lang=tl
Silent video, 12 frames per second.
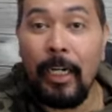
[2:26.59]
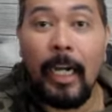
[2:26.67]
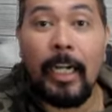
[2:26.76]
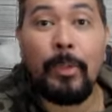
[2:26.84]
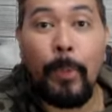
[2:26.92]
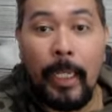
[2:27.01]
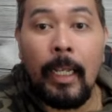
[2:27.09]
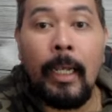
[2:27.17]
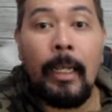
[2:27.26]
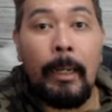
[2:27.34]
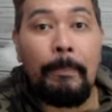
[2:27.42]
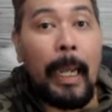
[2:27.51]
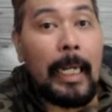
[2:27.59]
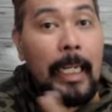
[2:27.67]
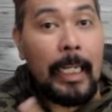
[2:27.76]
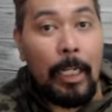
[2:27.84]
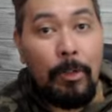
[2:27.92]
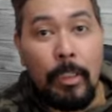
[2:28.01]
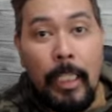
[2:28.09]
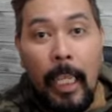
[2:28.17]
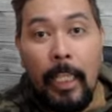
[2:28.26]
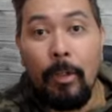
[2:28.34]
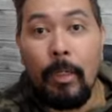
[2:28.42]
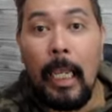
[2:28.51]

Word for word: hardware parang ganun din